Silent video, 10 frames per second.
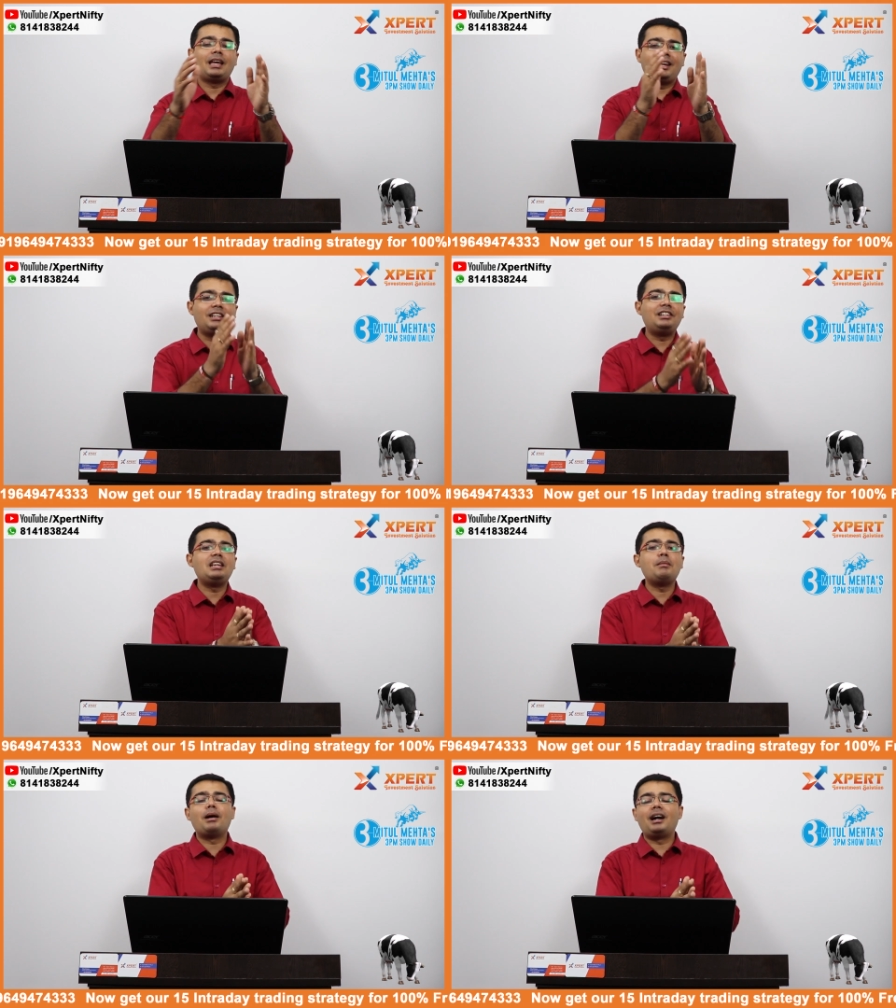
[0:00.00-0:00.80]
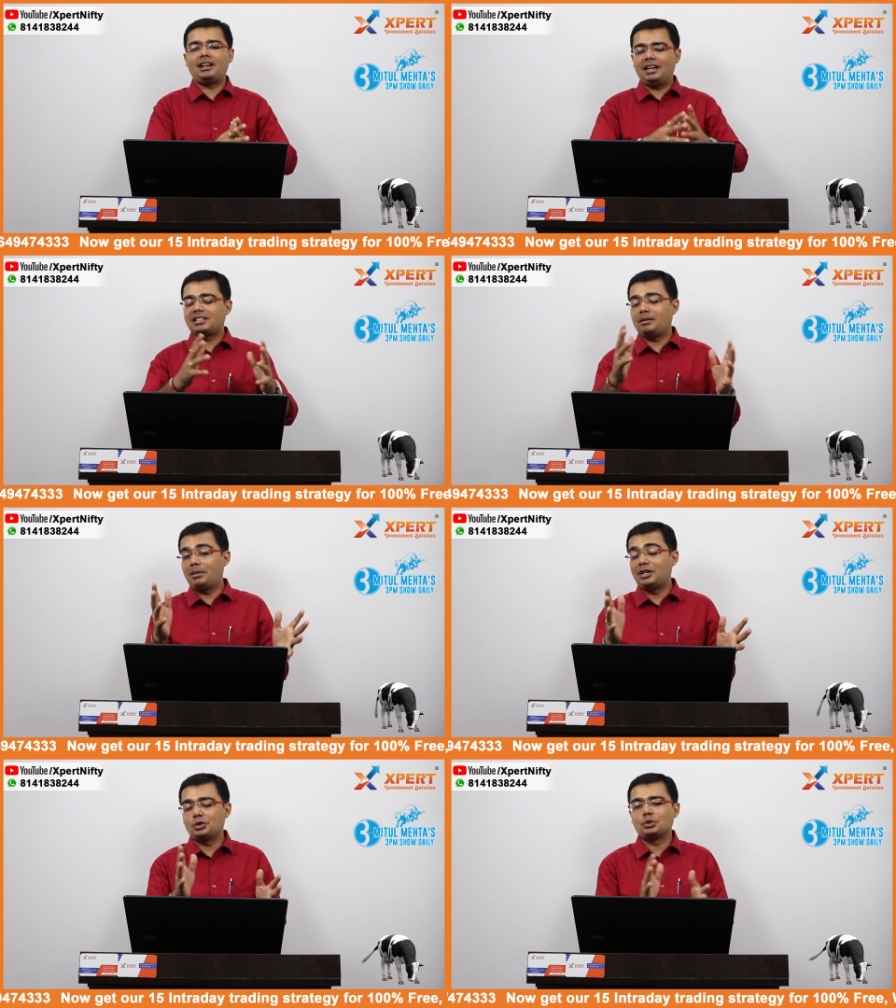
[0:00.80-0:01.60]
यानी डी मार्ट ऐसा
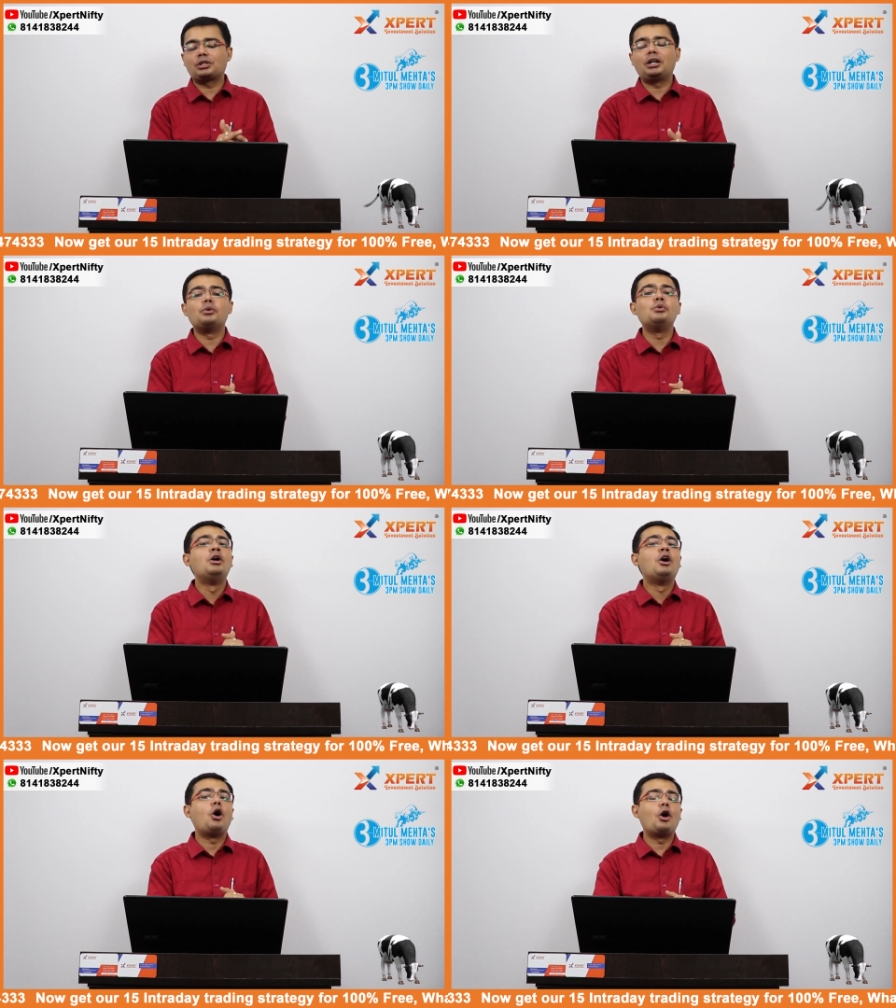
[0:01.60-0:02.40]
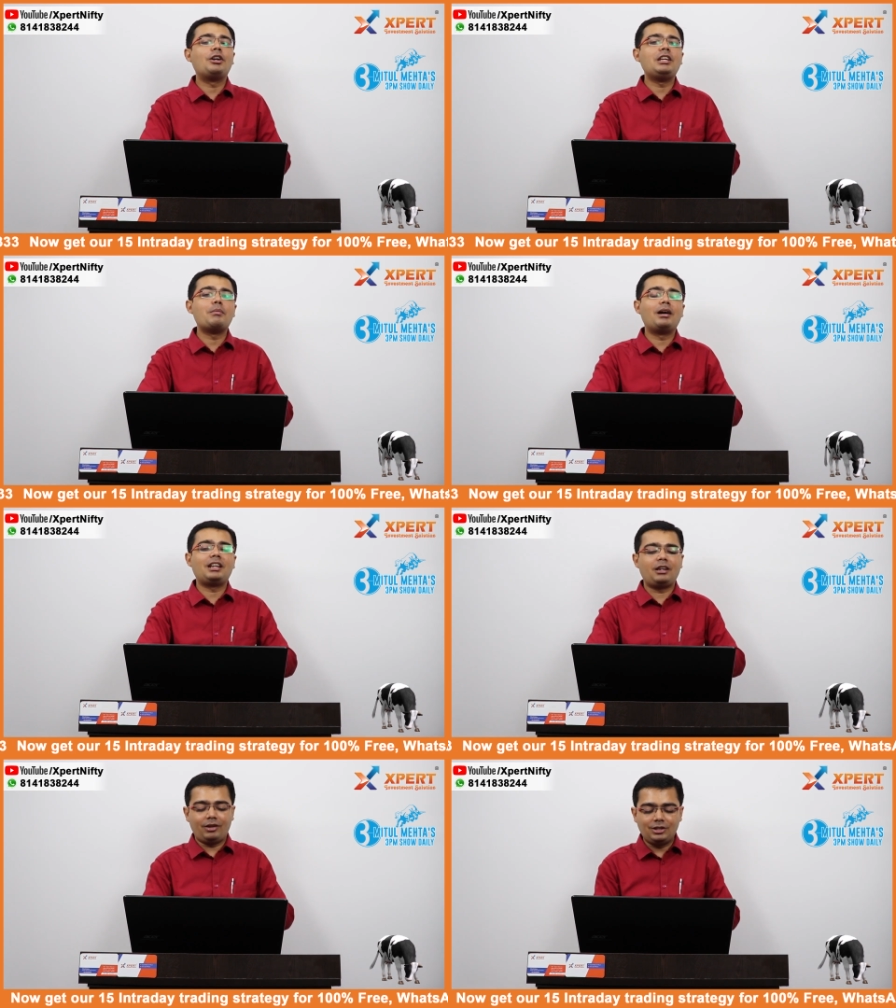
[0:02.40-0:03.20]
मैं सोचता हूँ और डी
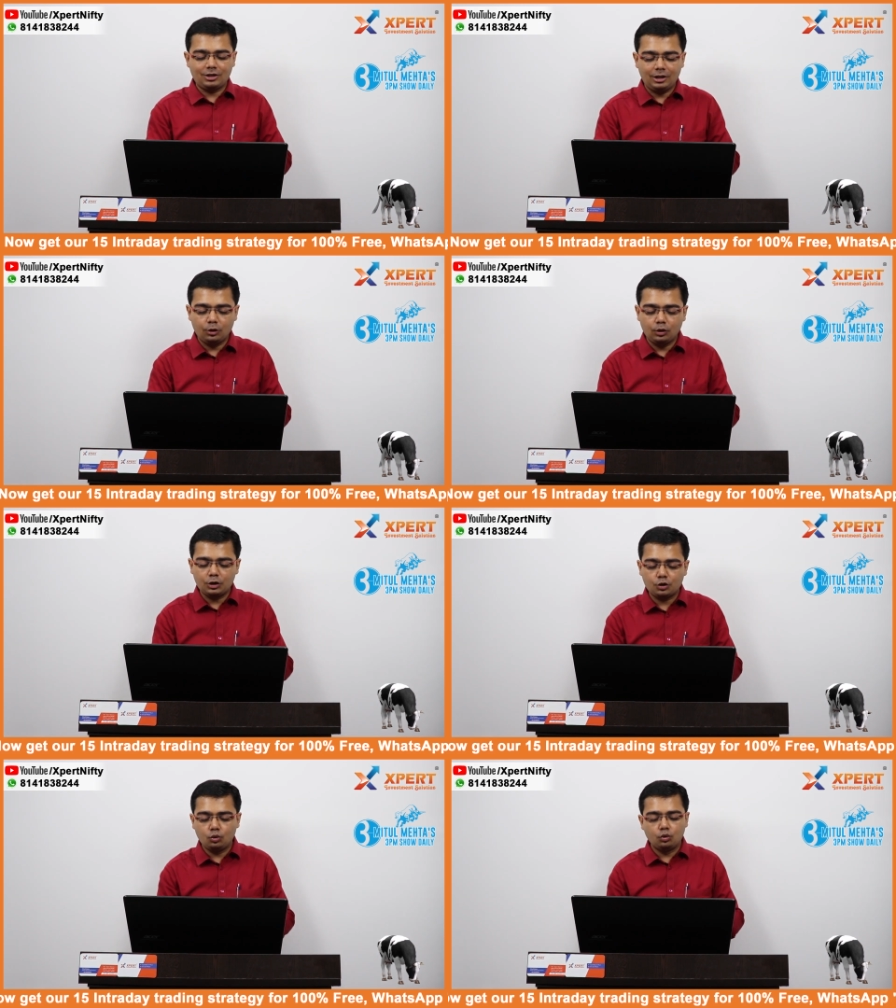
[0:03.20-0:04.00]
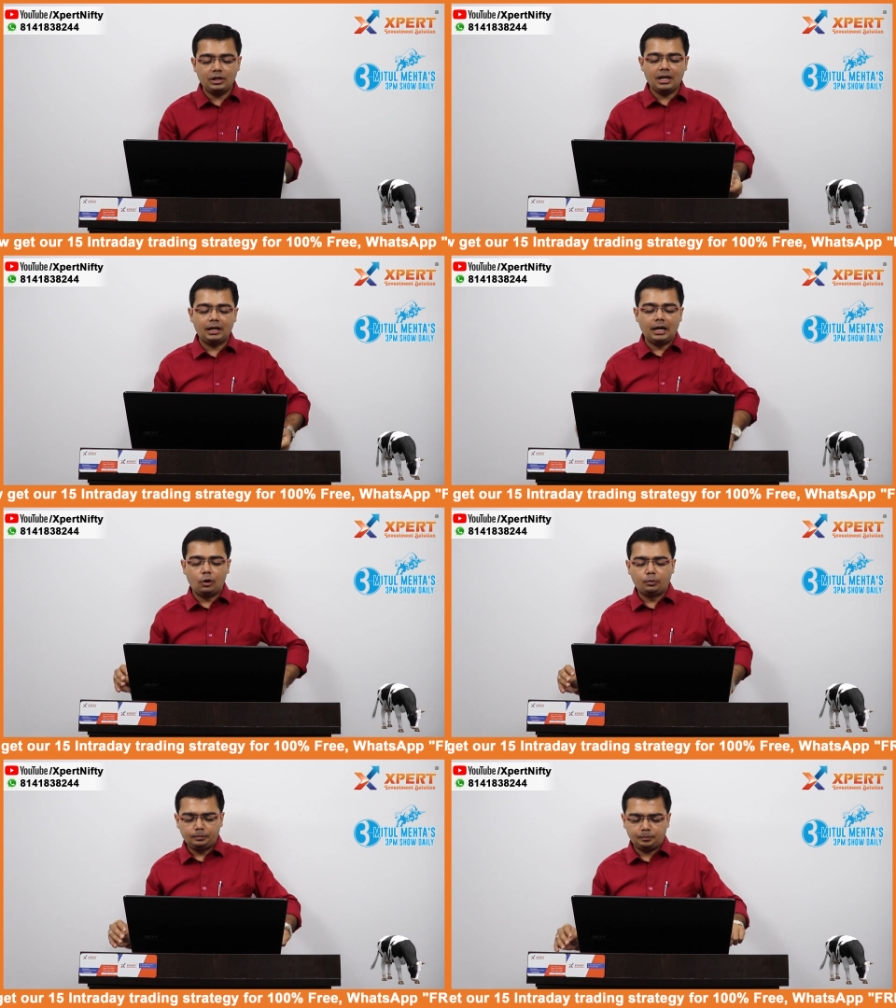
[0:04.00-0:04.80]
मार्ट एक वेंचर इन्होंने शुरू किया
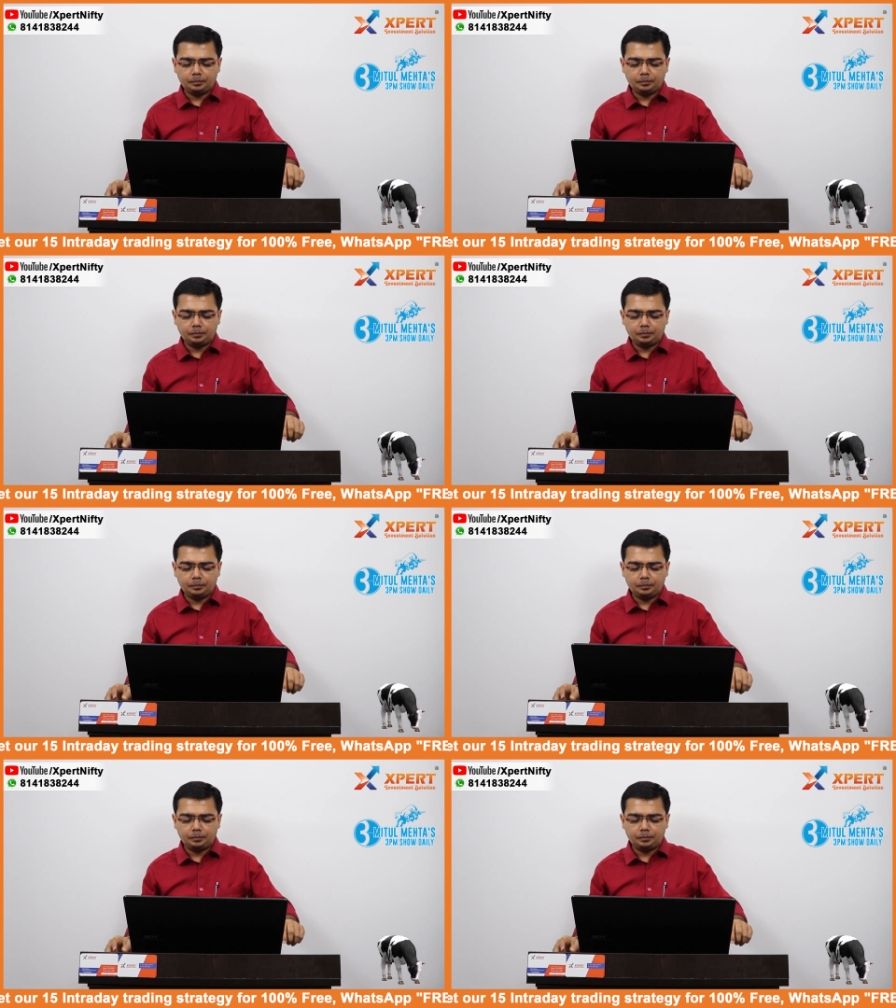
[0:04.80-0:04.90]
नाउ